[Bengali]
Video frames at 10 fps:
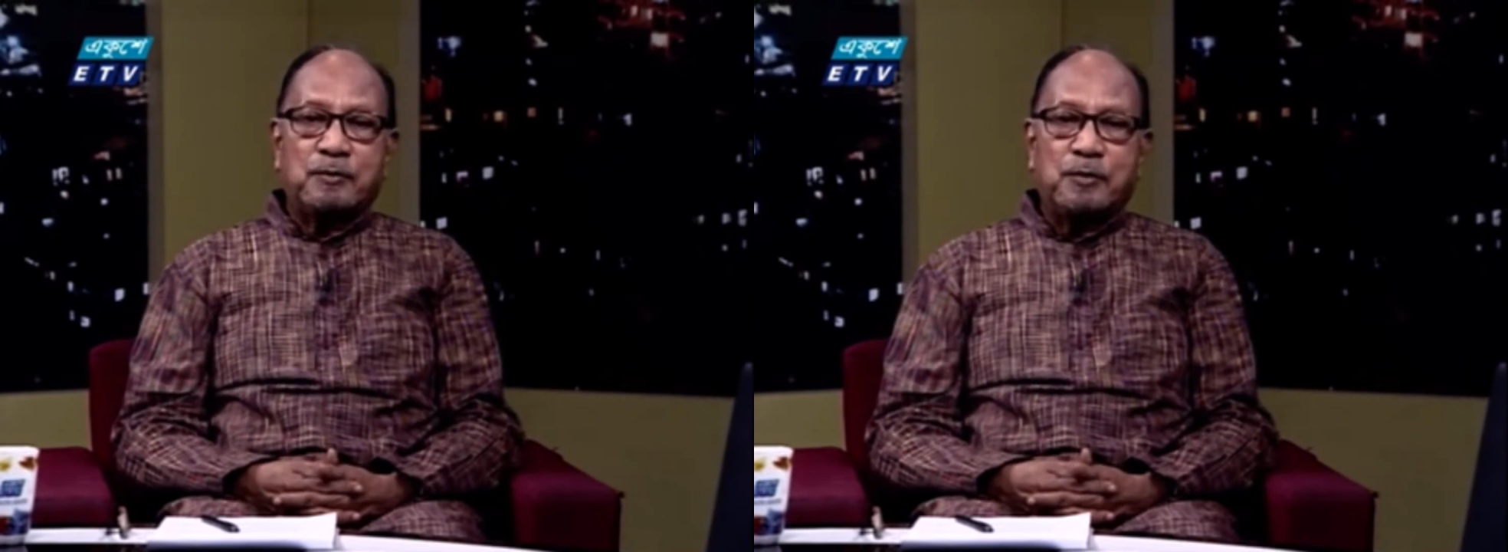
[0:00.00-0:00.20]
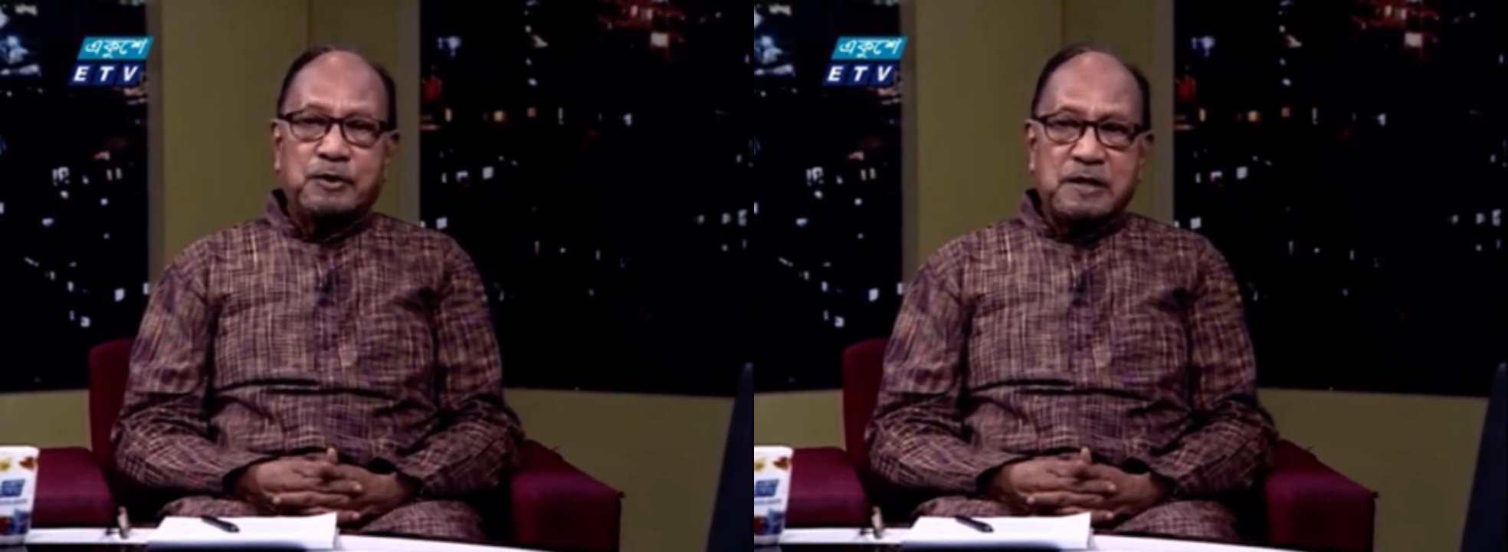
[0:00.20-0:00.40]

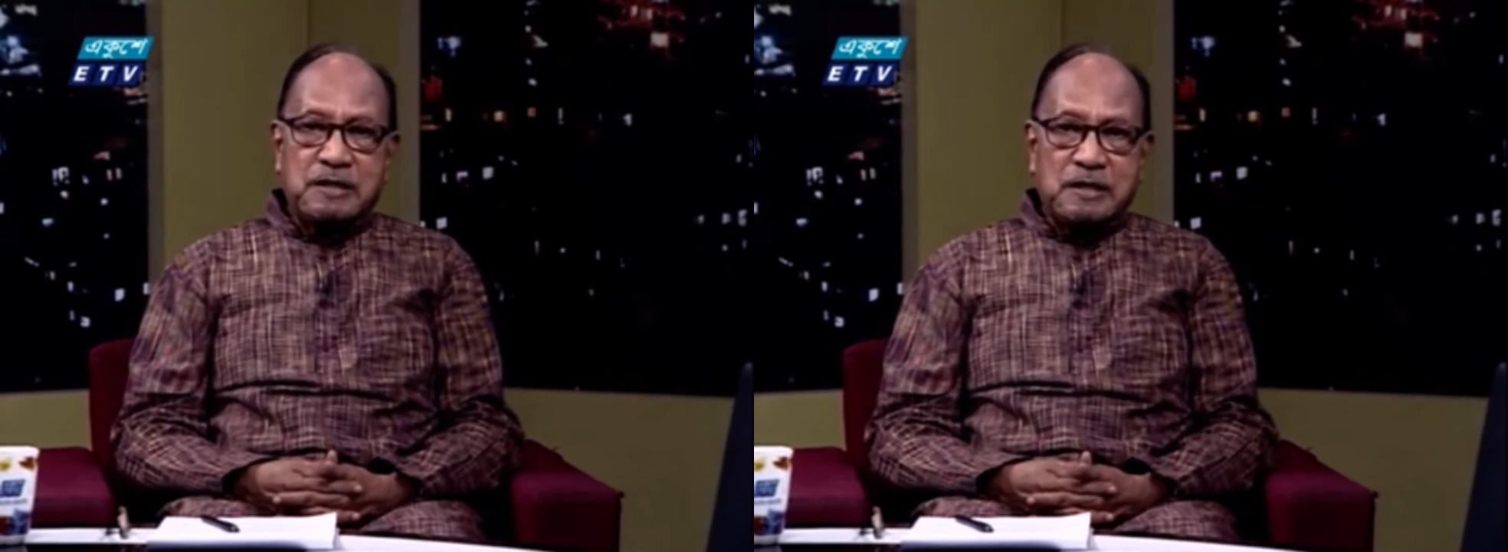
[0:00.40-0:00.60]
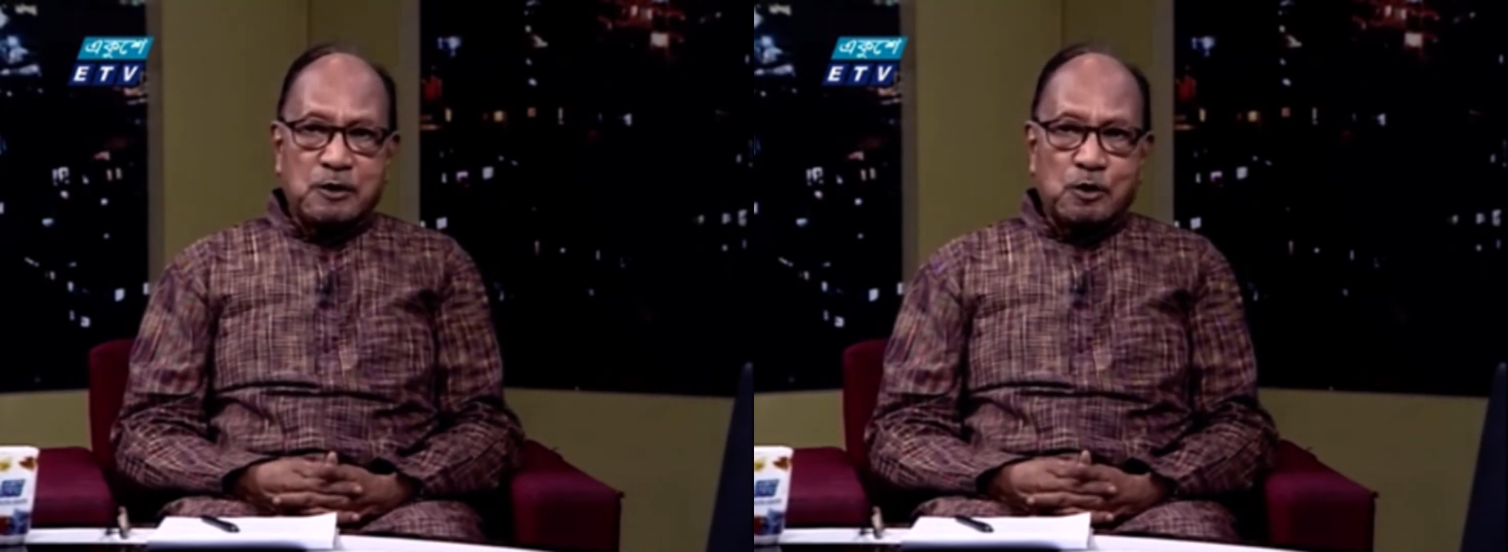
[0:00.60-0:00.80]

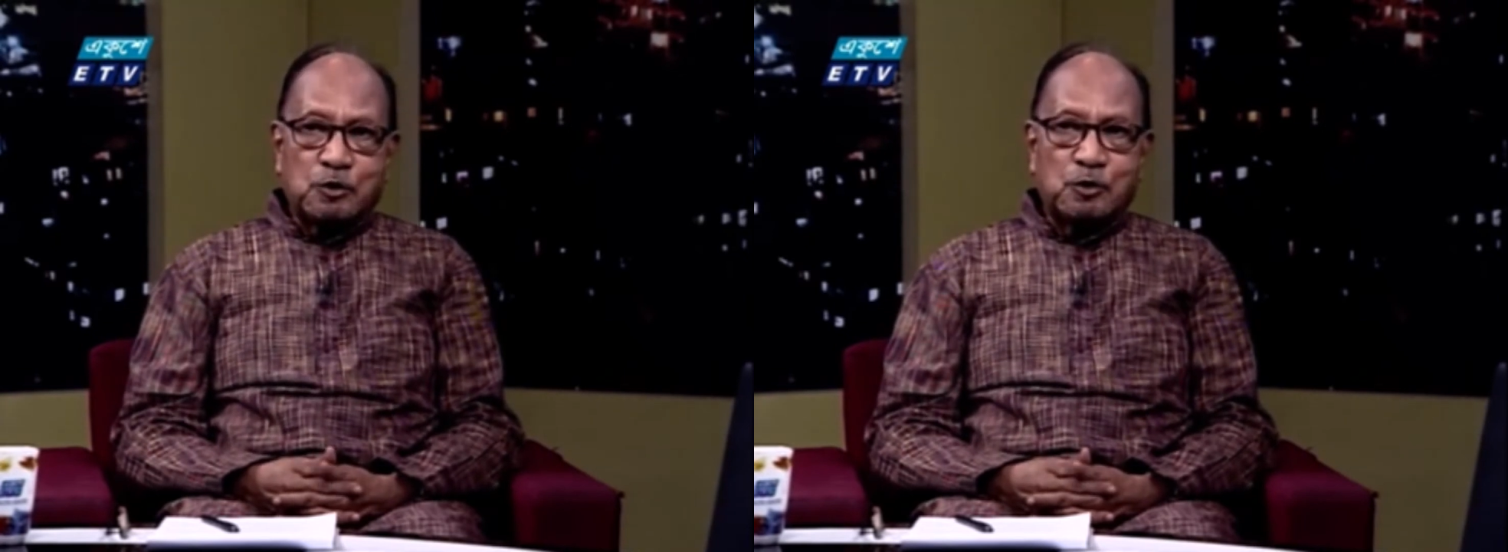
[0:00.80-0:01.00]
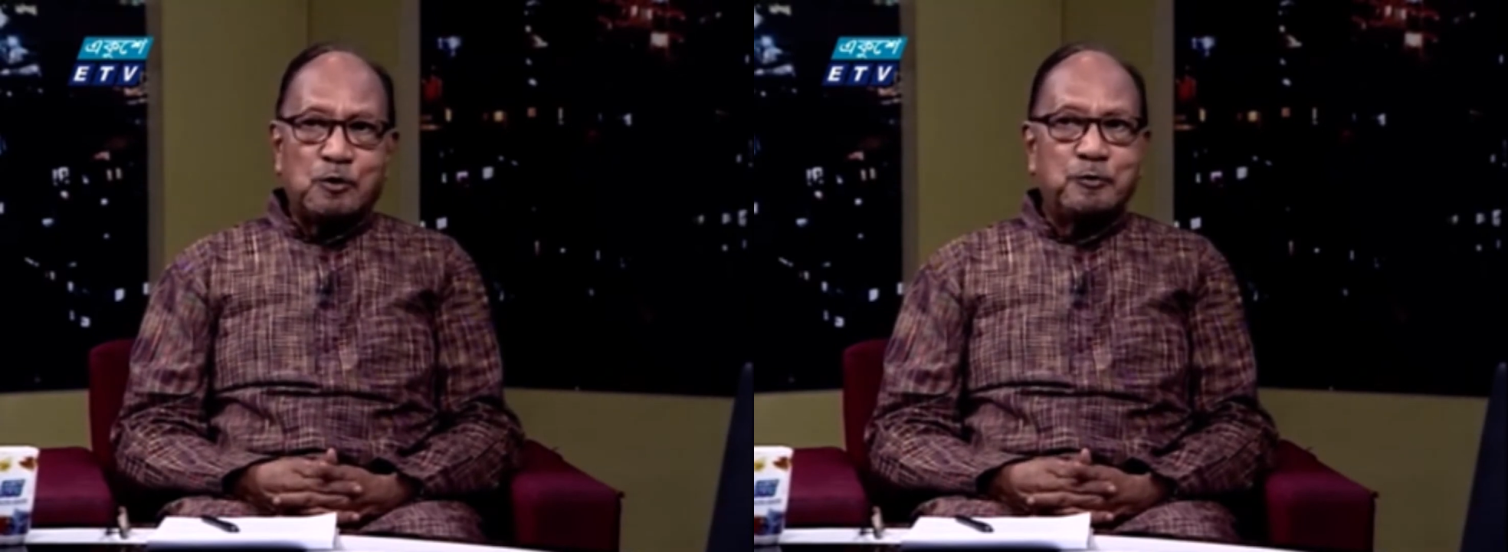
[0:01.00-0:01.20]
মোদিজি
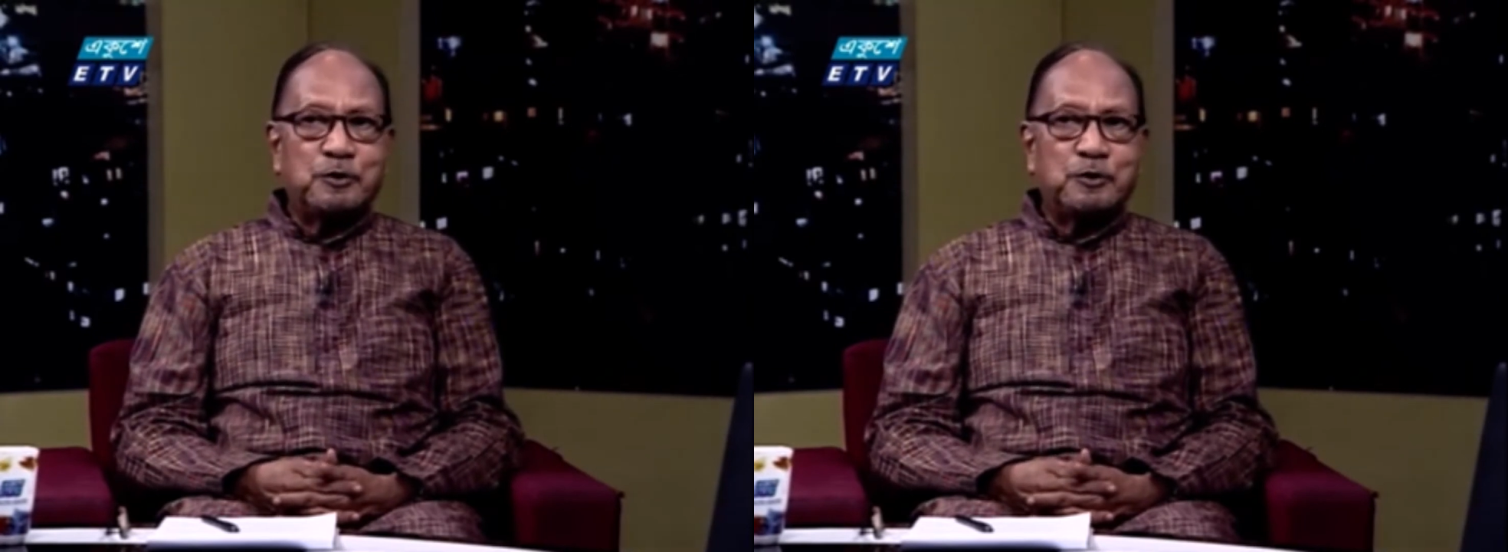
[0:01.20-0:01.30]
যতক্ষণ